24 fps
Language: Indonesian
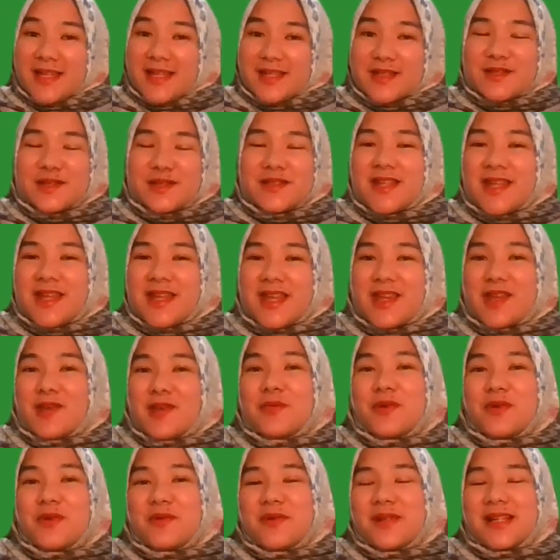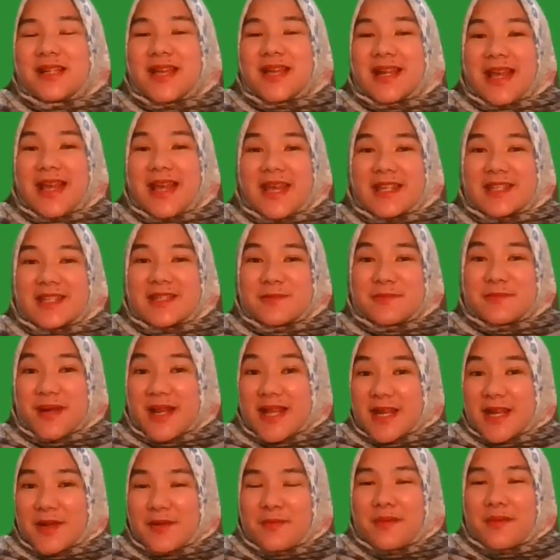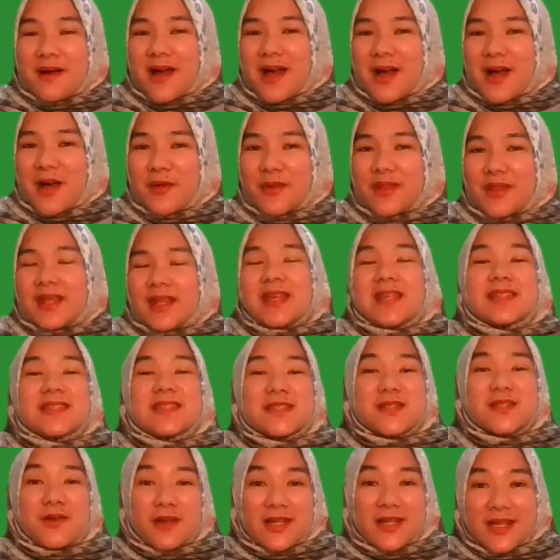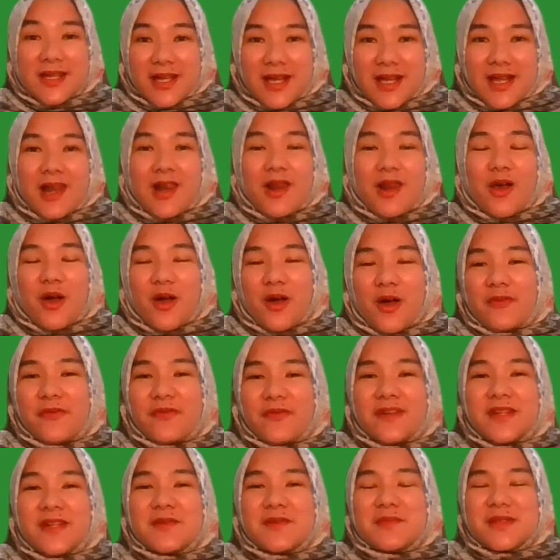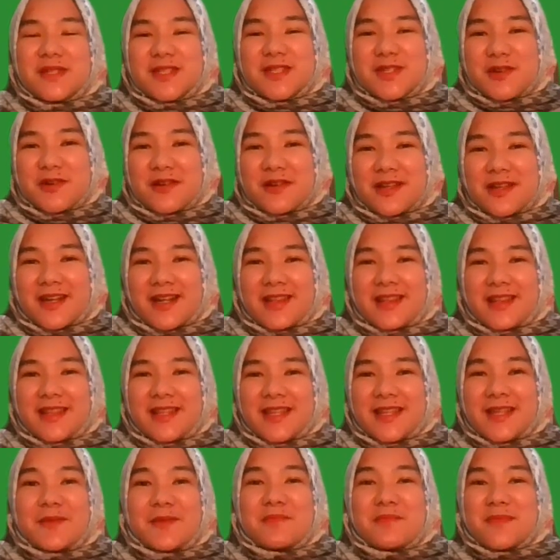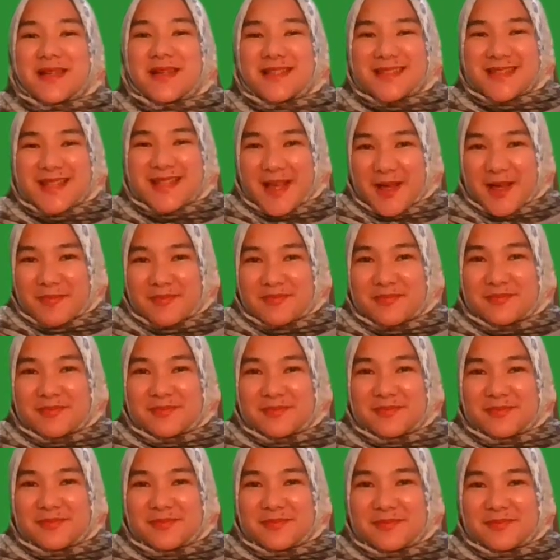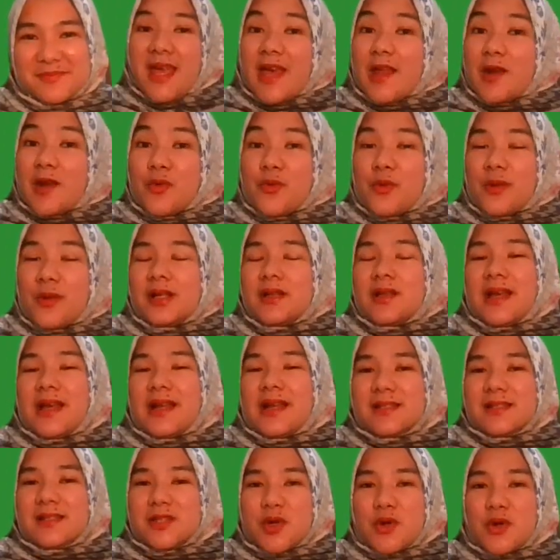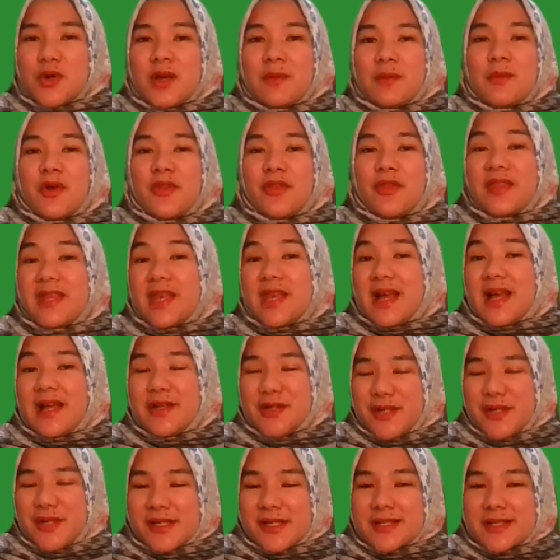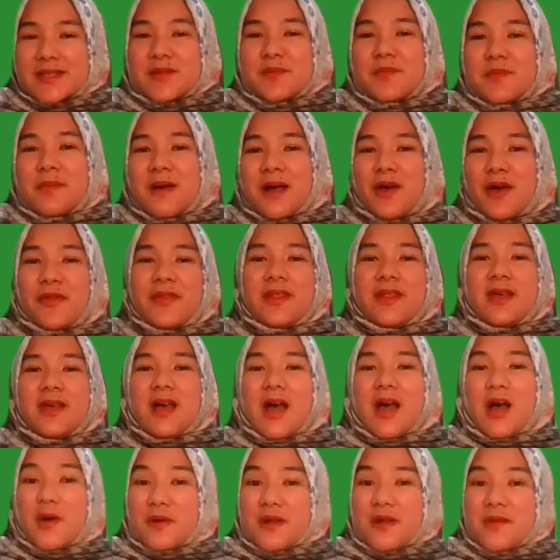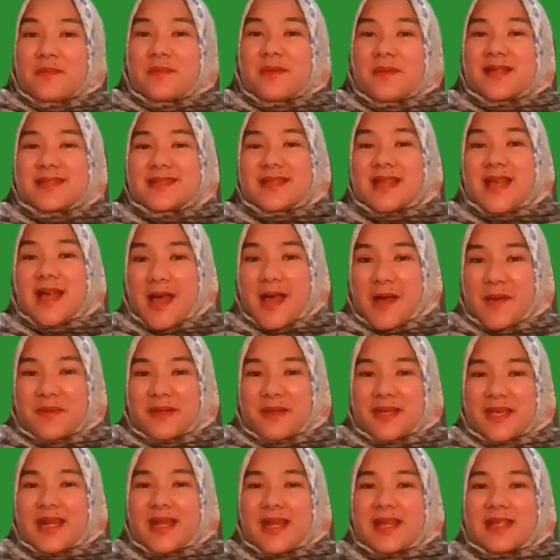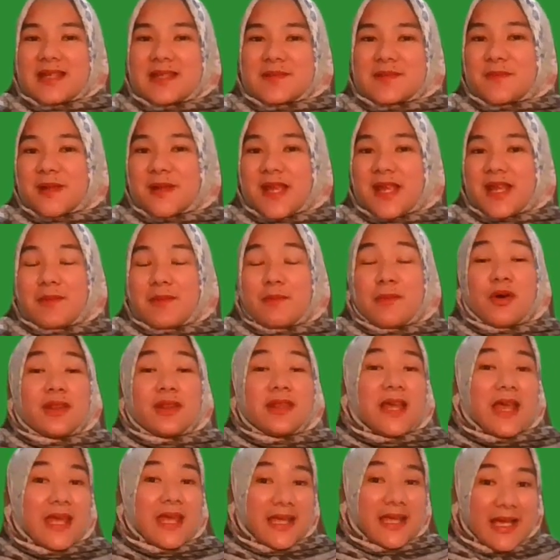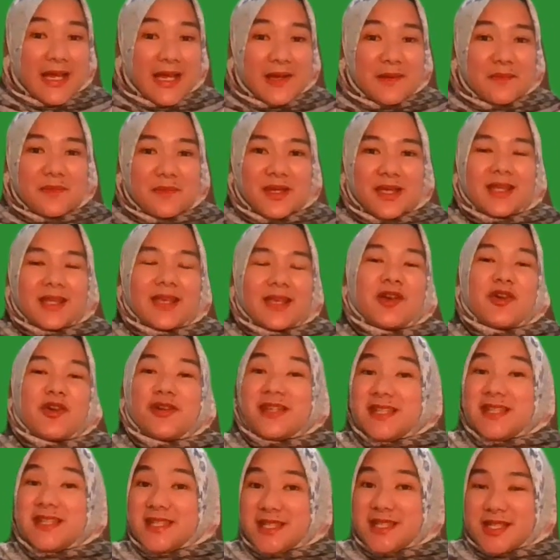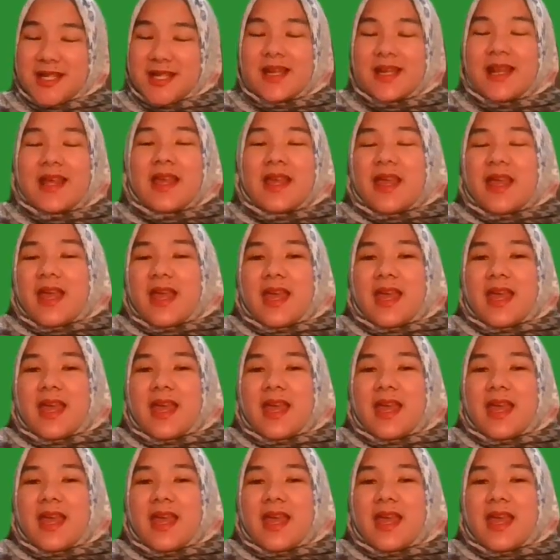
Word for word: And today we will gonna explain about historical of the Physiocratic mashab. And we're gonna talk about the others, about the how the mashab can explain about the economic condition